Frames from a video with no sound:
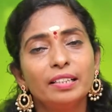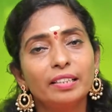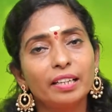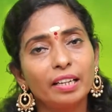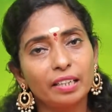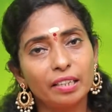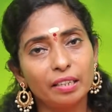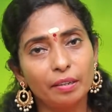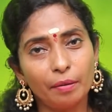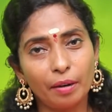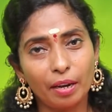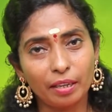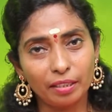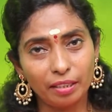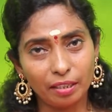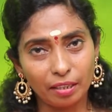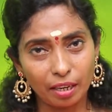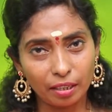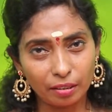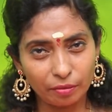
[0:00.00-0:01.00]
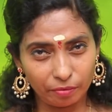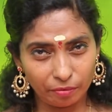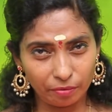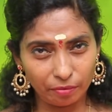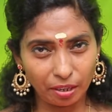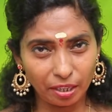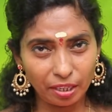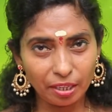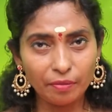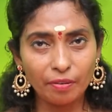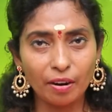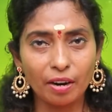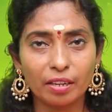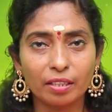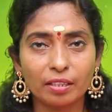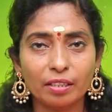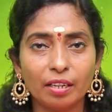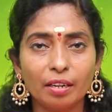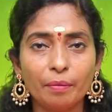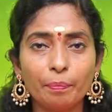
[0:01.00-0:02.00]
நிறைய அதில் வண்டி
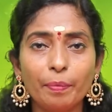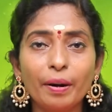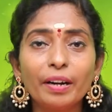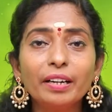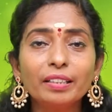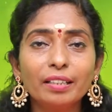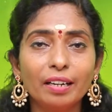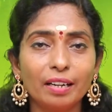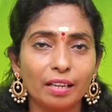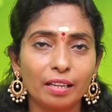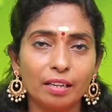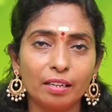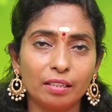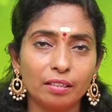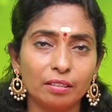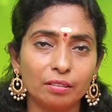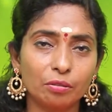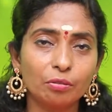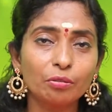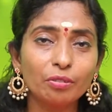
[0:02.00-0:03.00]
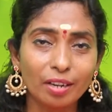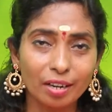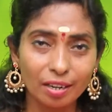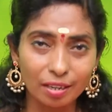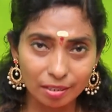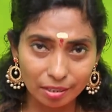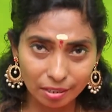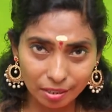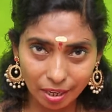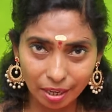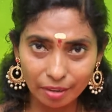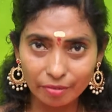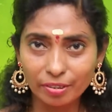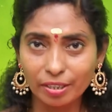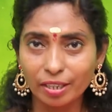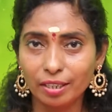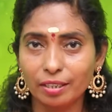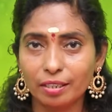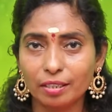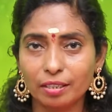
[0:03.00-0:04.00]
வாகனத்தால் பழுதடையலுக்குண்டான
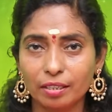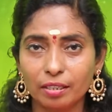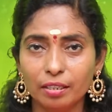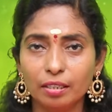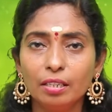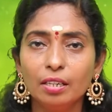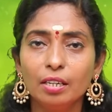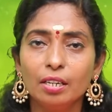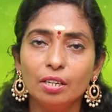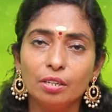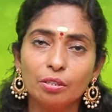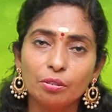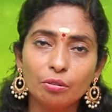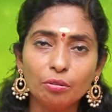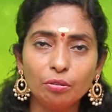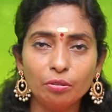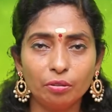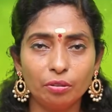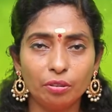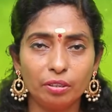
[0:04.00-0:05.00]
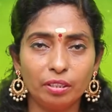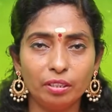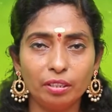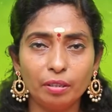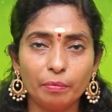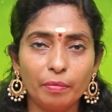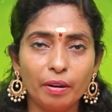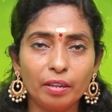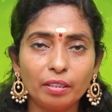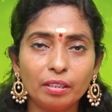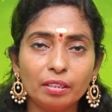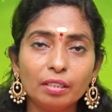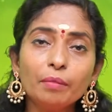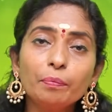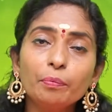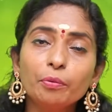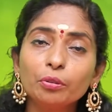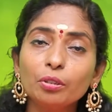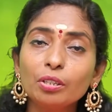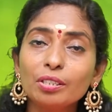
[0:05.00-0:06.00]
செலவுகள் இருக்குது ஸோ இந்த
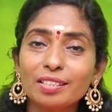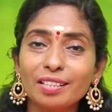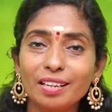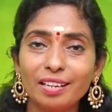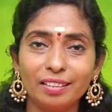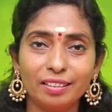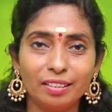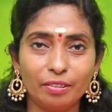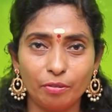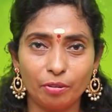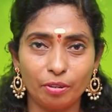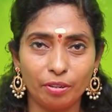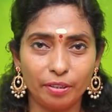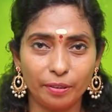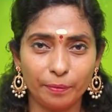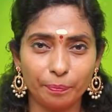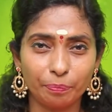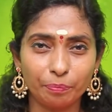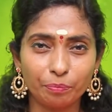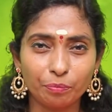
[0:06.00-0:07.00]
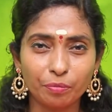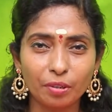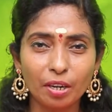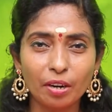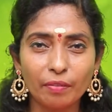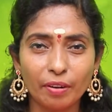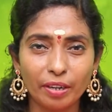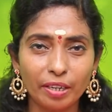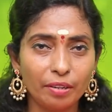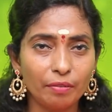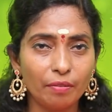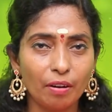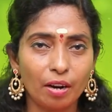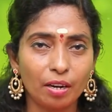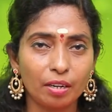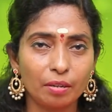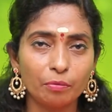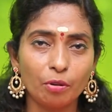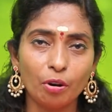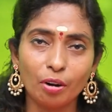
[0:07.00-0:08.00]
மாதத்தில் புதுசாக இந்த ஒரு வண்டி
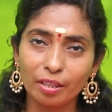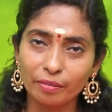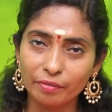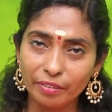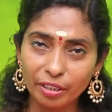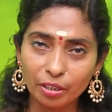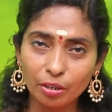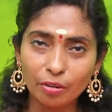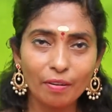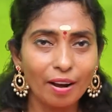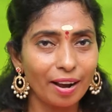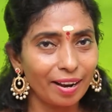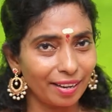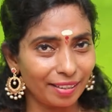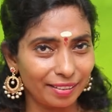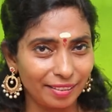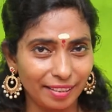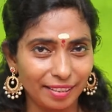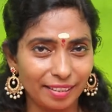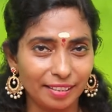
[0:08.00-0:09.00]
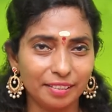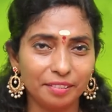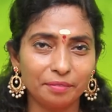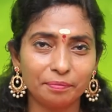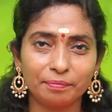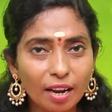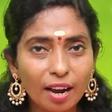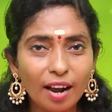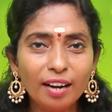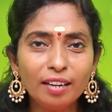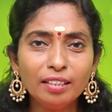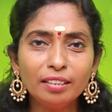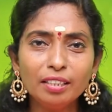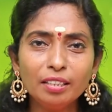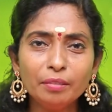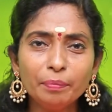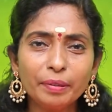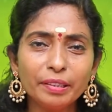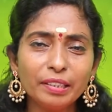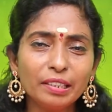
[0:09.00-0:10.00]
வாகனமோ அல்லது வீடோ வாங்காதீங்க
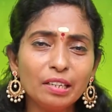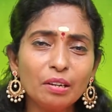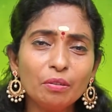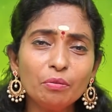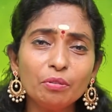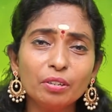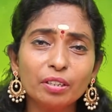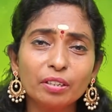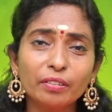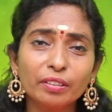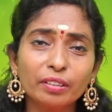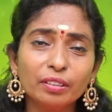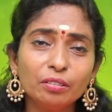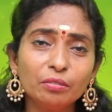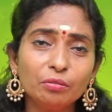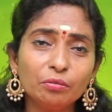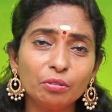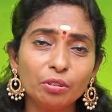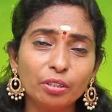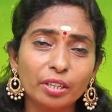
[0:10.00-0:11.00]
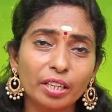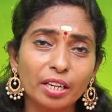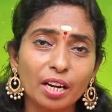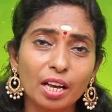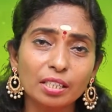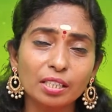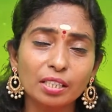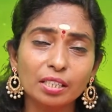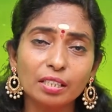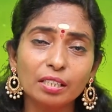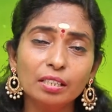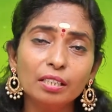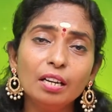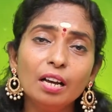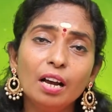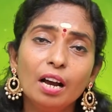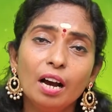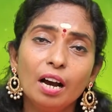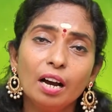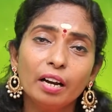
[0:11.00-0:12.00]
அடுத்தது பார்த்திங்கன்னா உங்களுக்கு வந்து உங்களுடைய ராசிக்கு
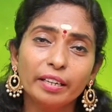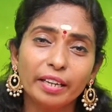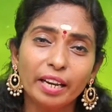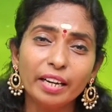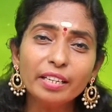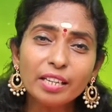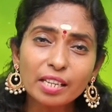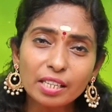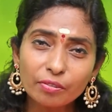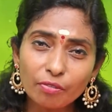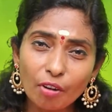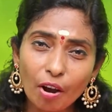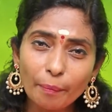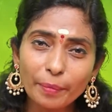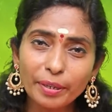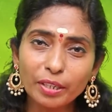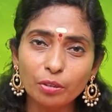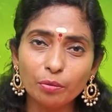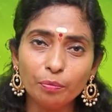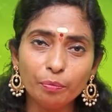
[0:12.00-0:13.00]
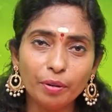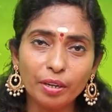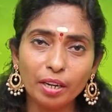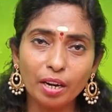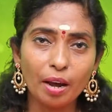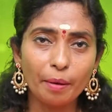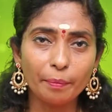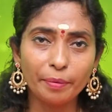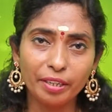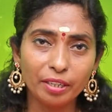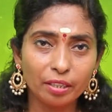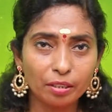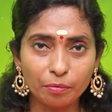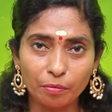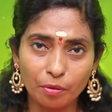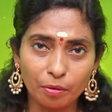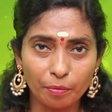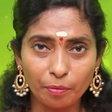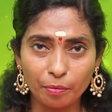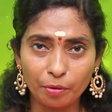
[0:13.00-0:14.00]
என்ன சுவாமி கும்பலாம் அப்படின்றது
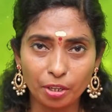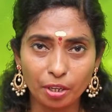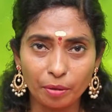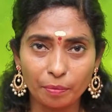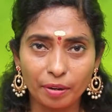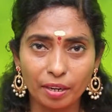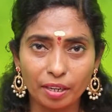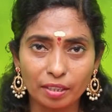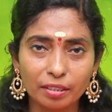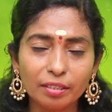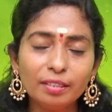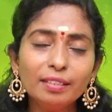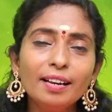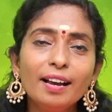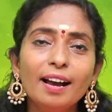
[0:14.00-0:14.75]
முக்கியமானது